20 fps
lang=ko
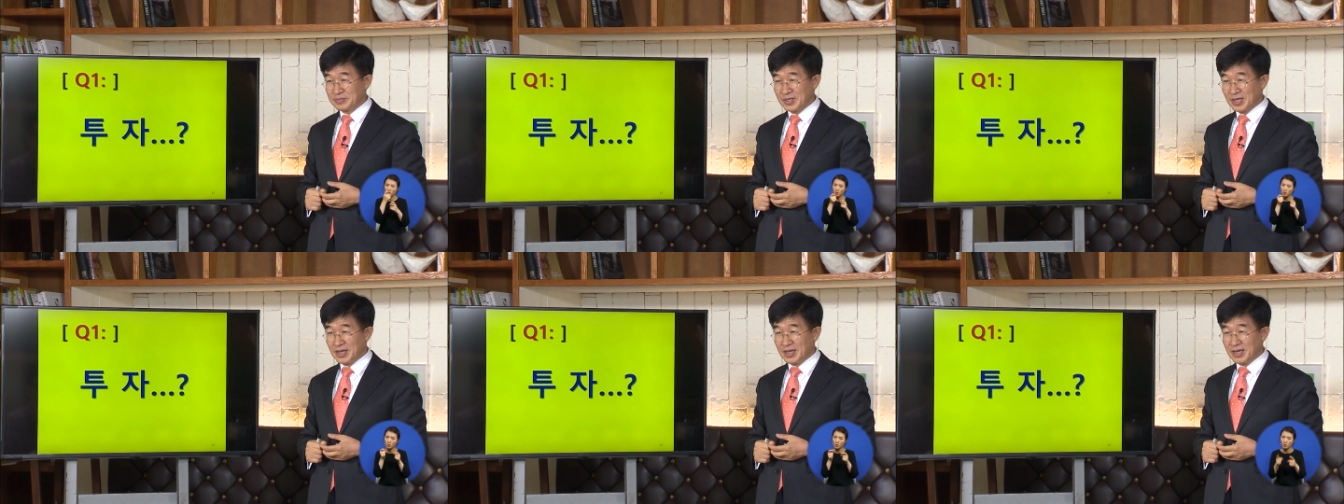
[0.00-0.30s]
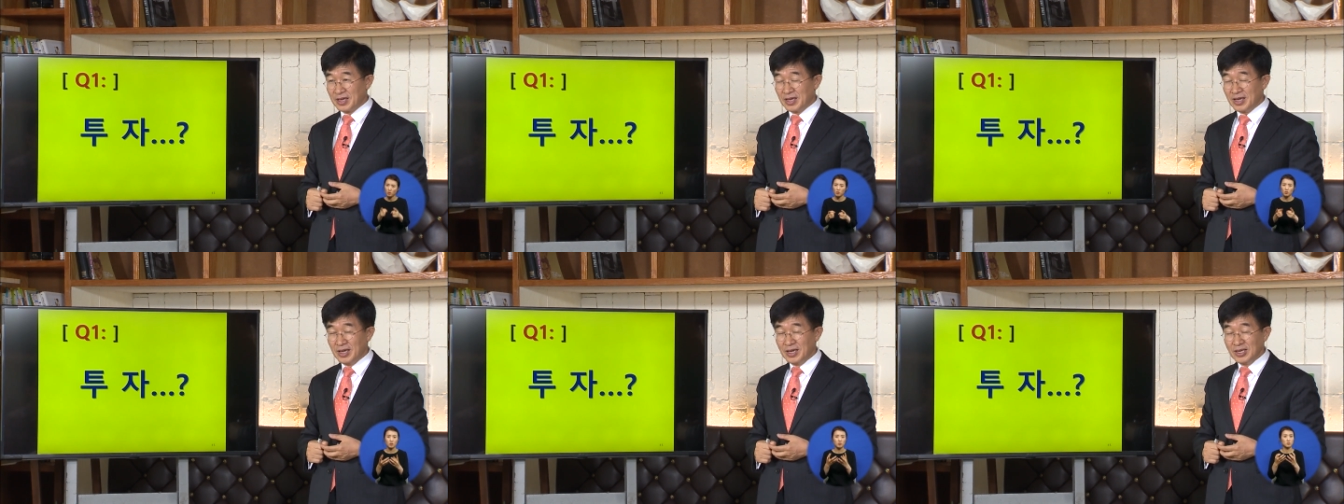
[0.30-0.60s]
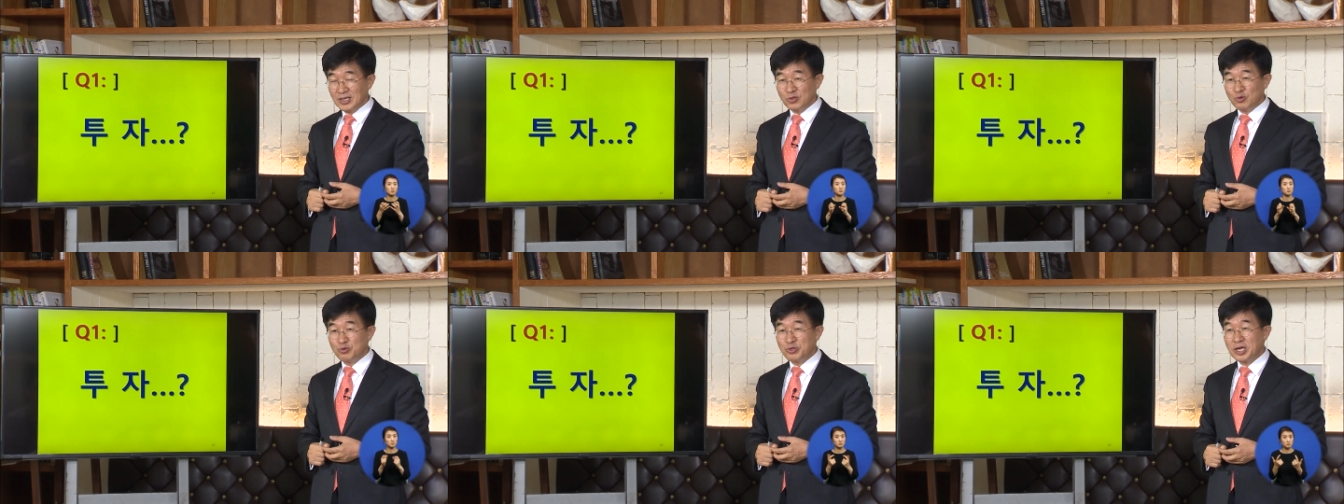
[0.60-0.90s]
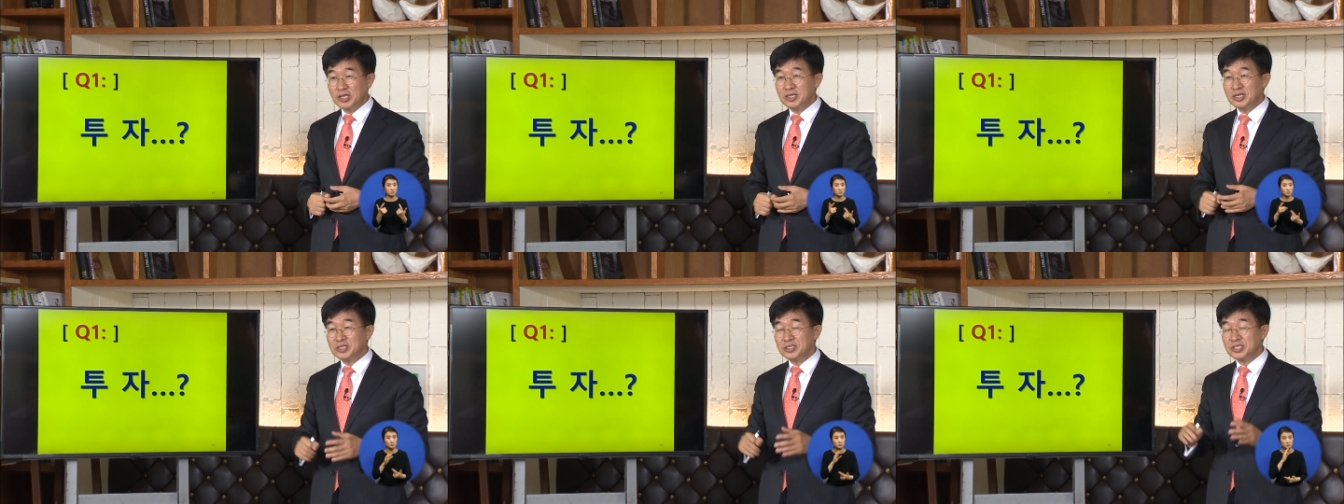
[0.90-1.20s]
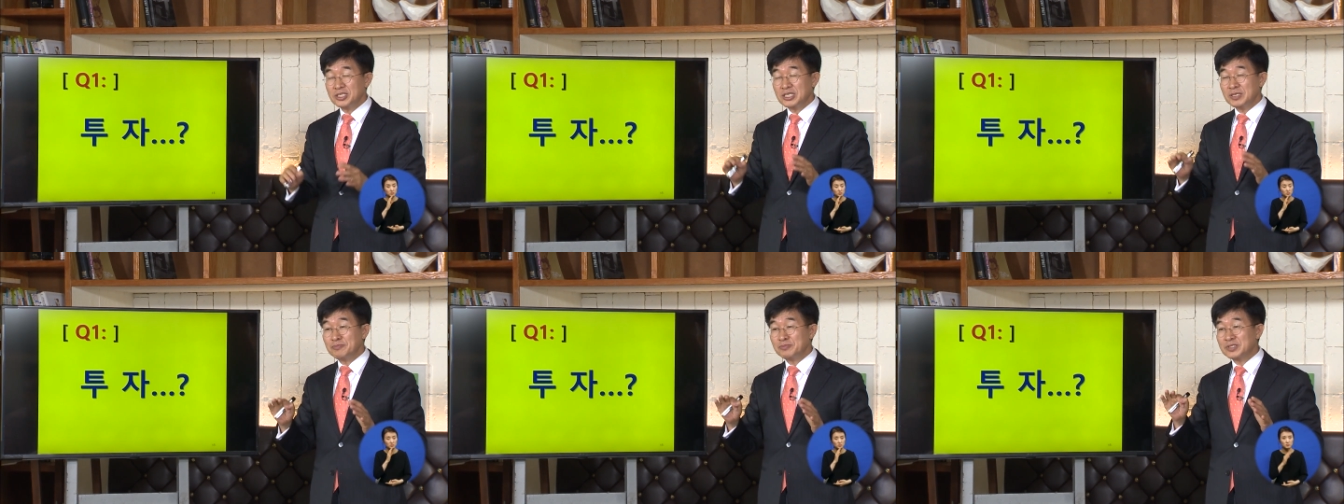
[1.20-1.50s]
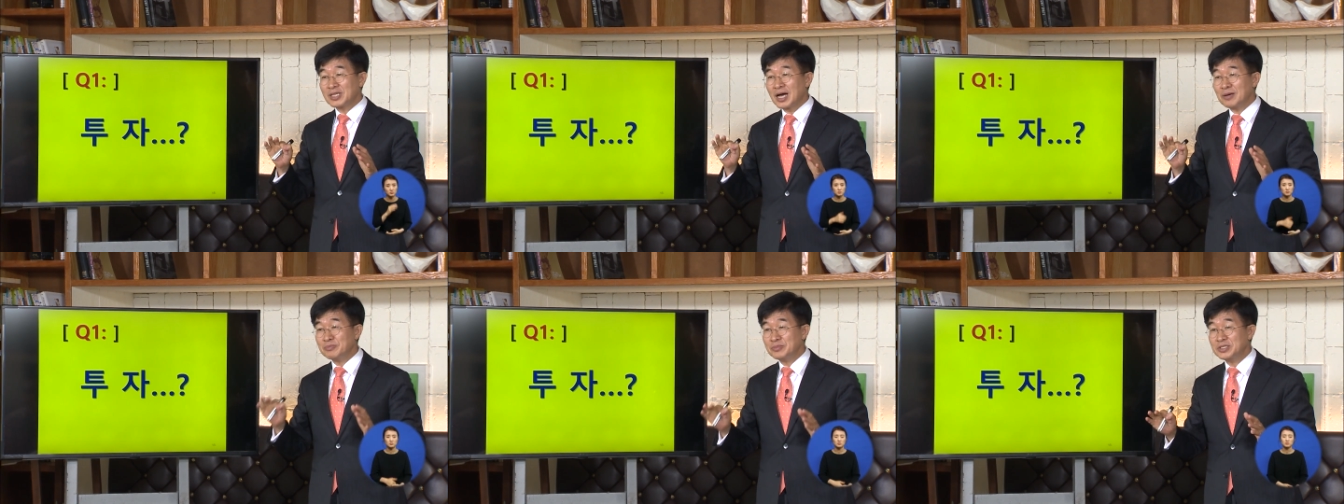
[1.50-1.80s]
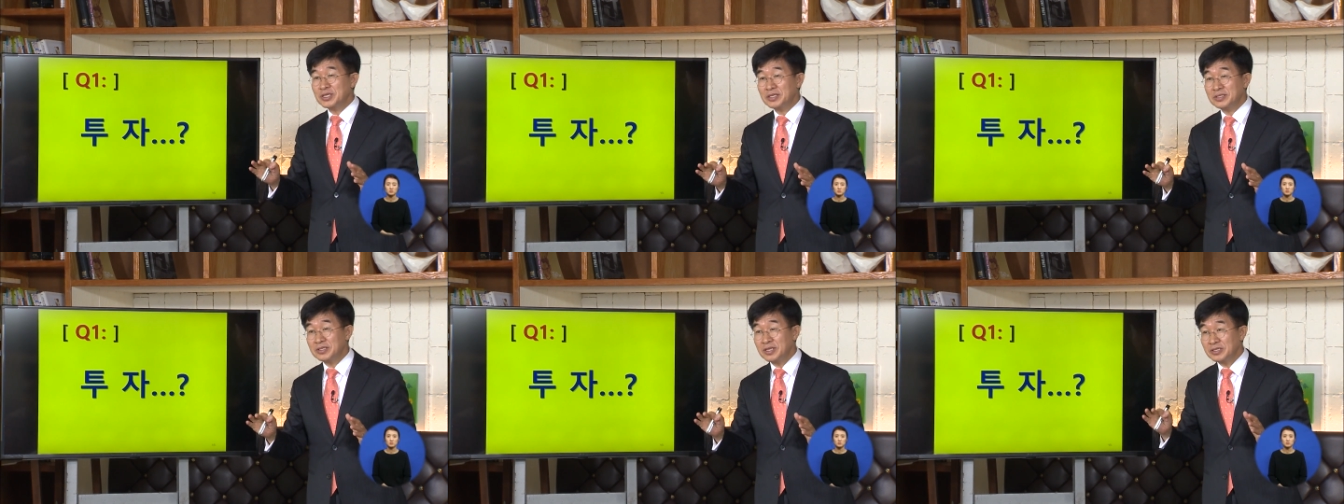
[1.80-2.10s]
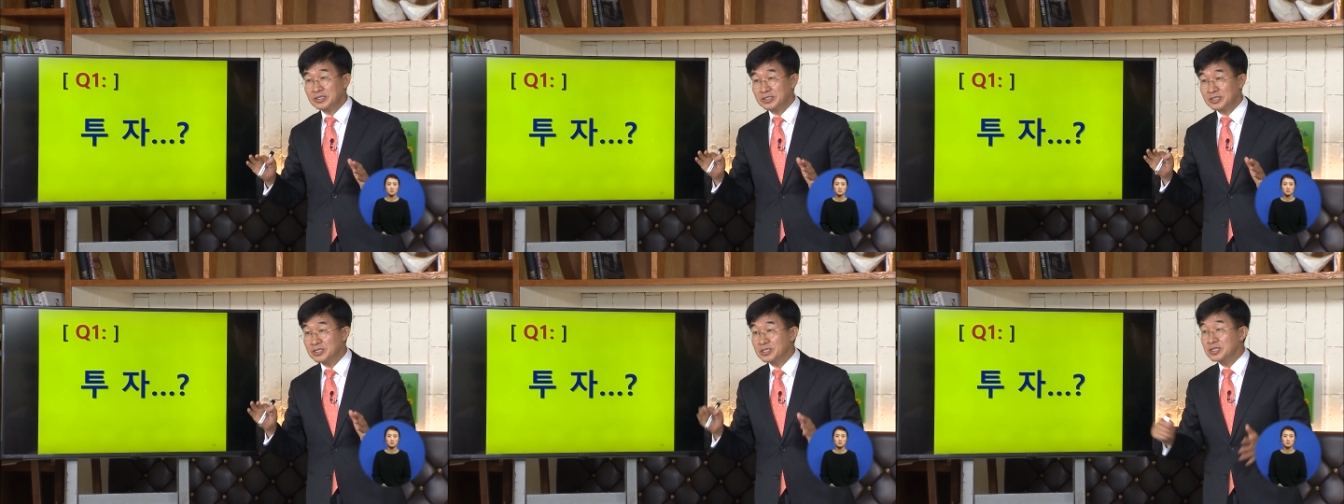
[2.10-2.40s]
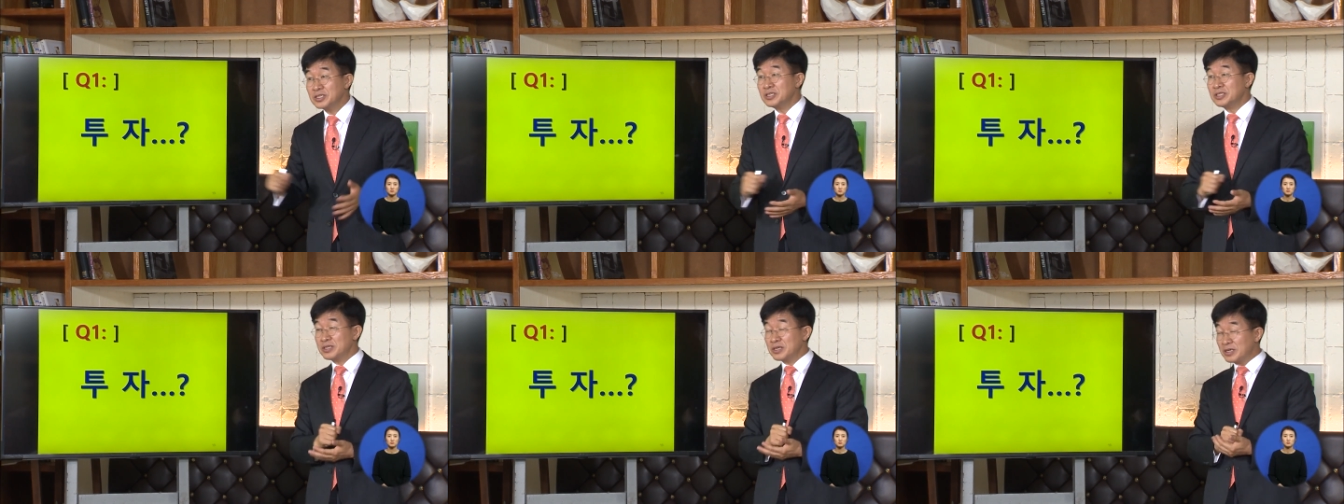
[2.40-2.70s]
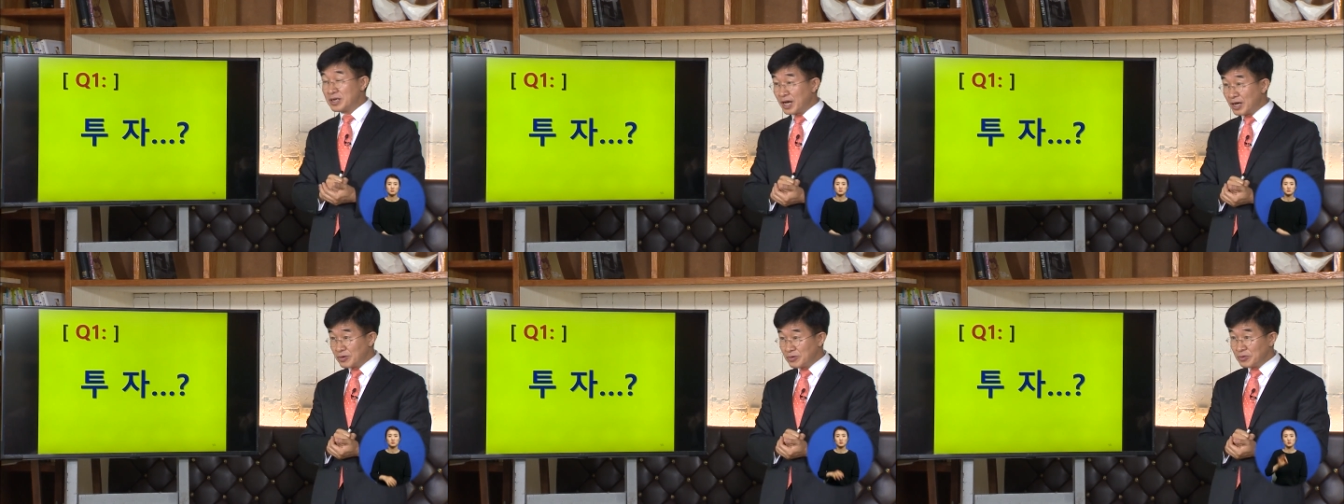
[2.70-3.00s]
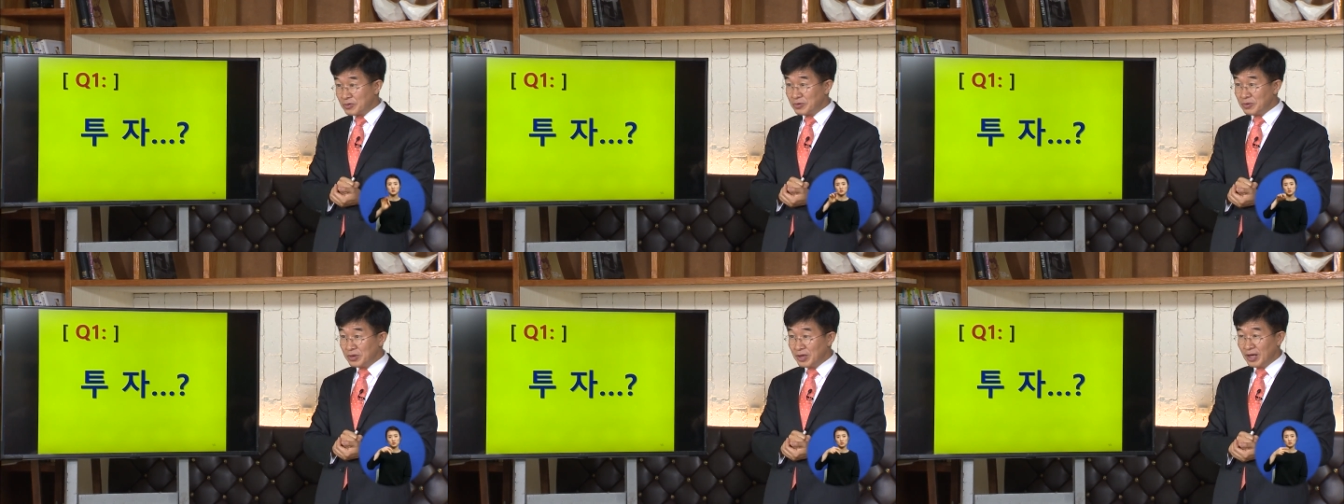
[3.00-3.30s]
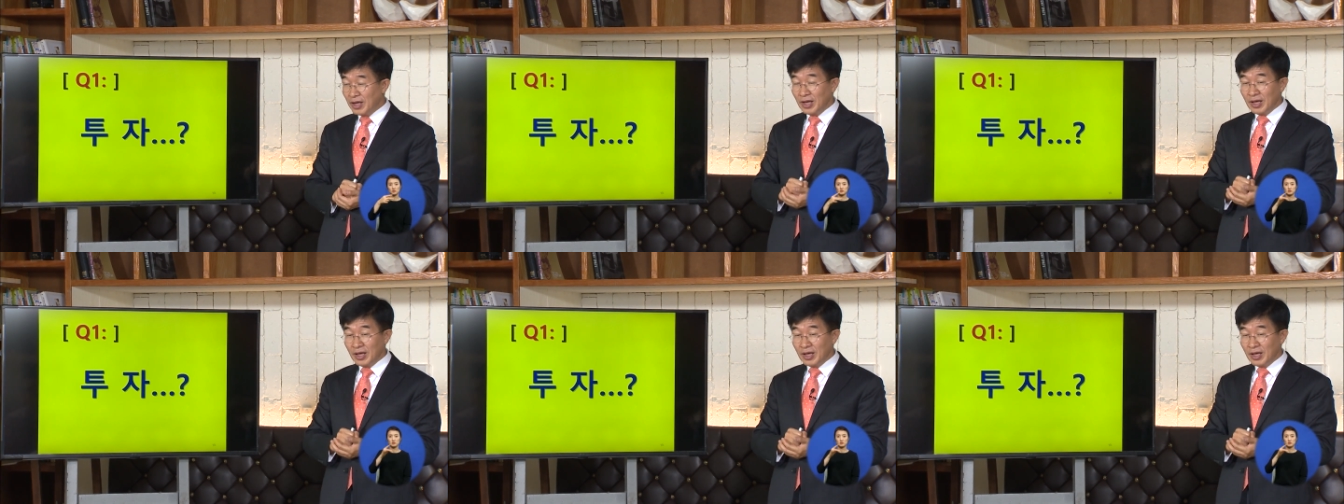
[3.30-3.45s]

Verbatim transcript: 예. 유대인들은 13세 때 성인식을 하고